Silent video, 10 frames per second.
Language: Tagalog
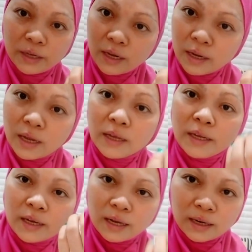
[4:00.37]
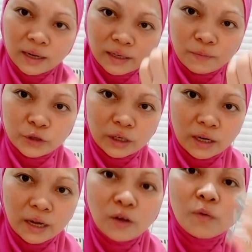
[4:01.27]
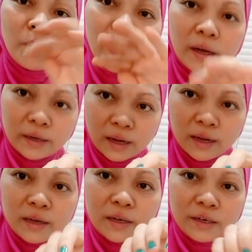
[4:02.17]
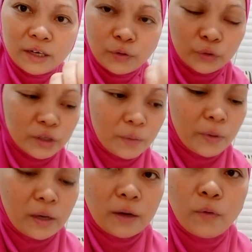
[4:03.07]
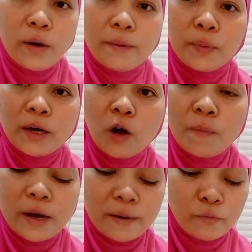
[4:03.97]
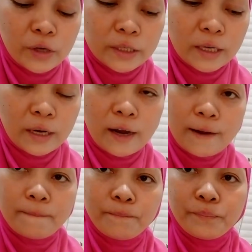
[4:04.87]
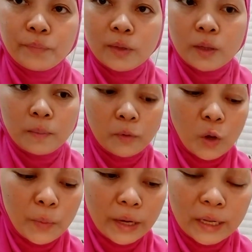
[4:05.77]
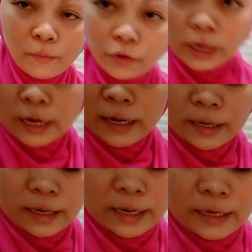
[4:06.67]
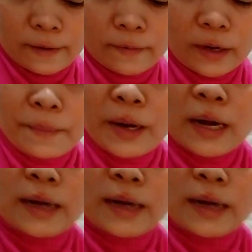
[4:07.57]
okay ikalkag nimo siya gayo para nindot siya pagkakuan pagkahuman imong isira pagkahuman imong ilak ani kamay